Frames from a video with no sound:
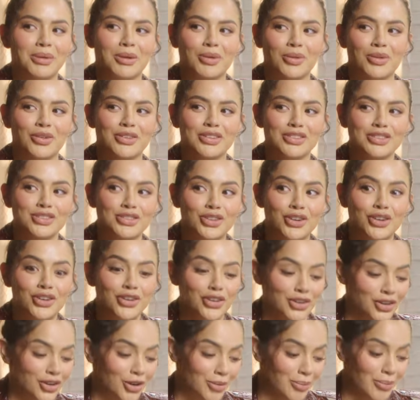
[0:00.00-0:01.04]
pero yo,
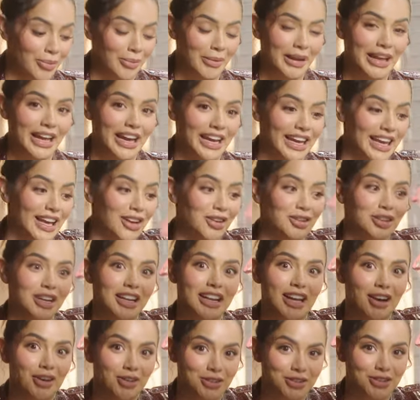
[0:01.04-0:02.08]
como veía que ya no
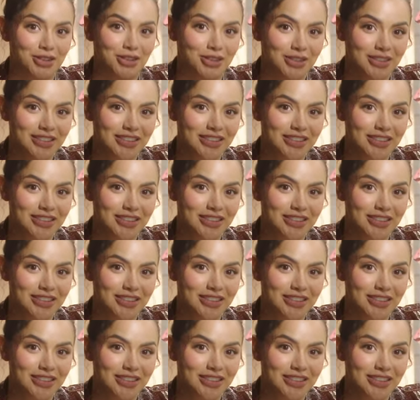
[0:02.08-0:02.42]
tenía otro,